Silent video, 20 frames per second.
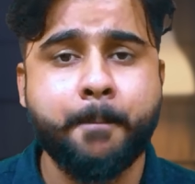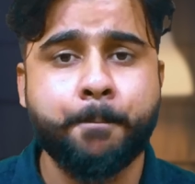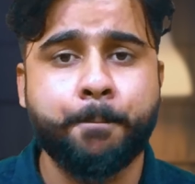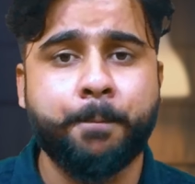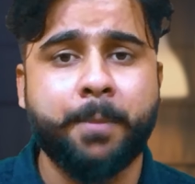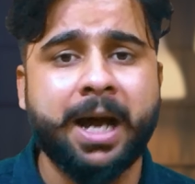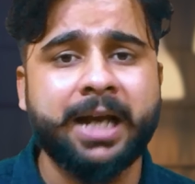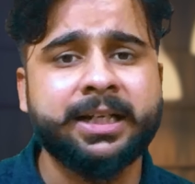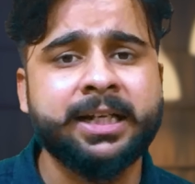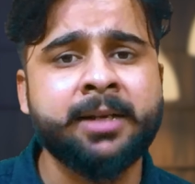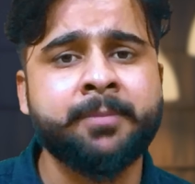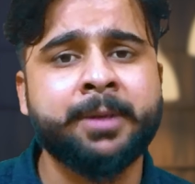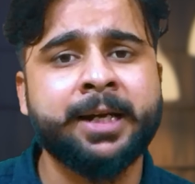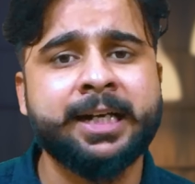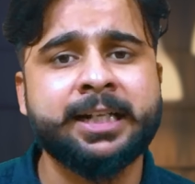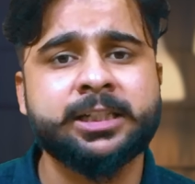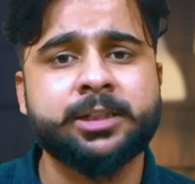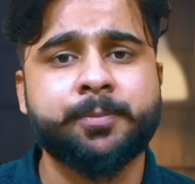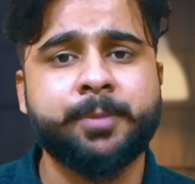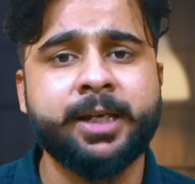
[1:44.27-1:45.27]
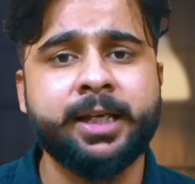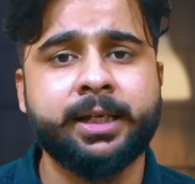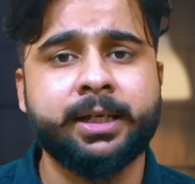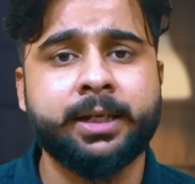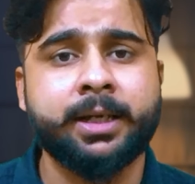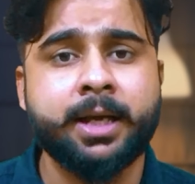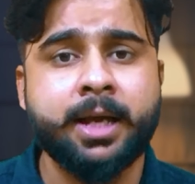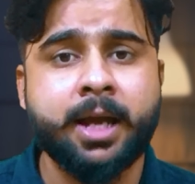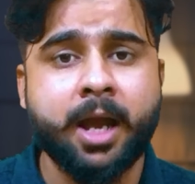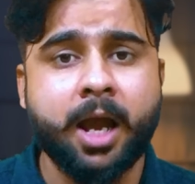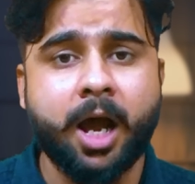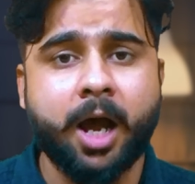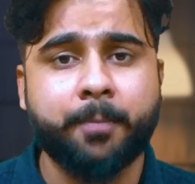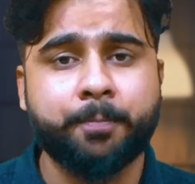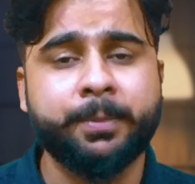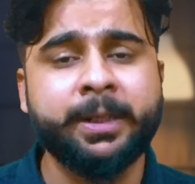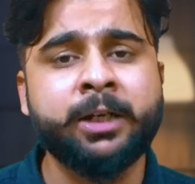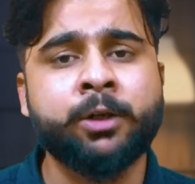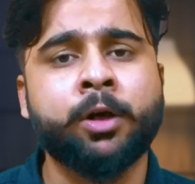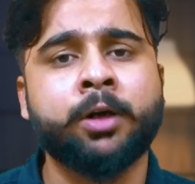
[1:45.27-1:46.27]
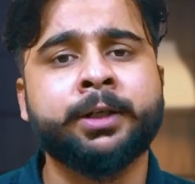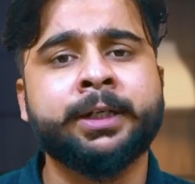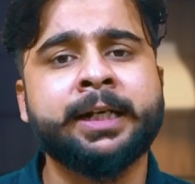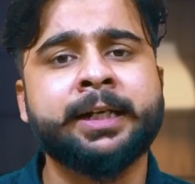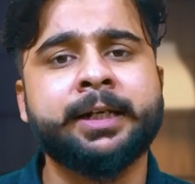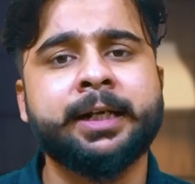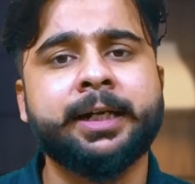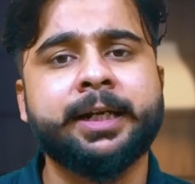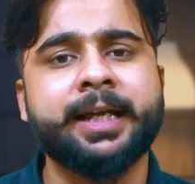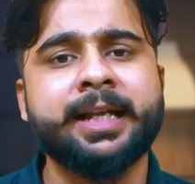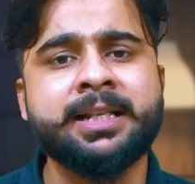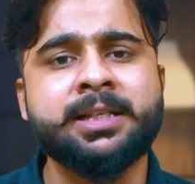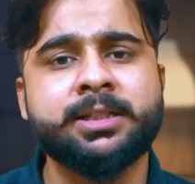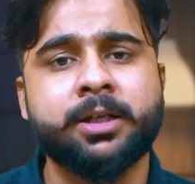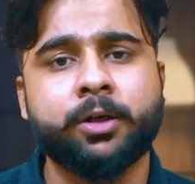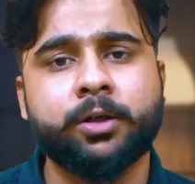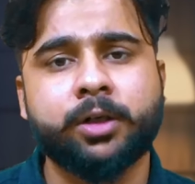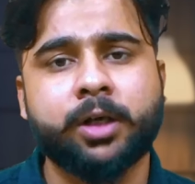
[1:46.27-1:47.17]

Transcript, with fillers: बाकी ब्रांड्स भी अपनी कांटेक्ट डिटेल्स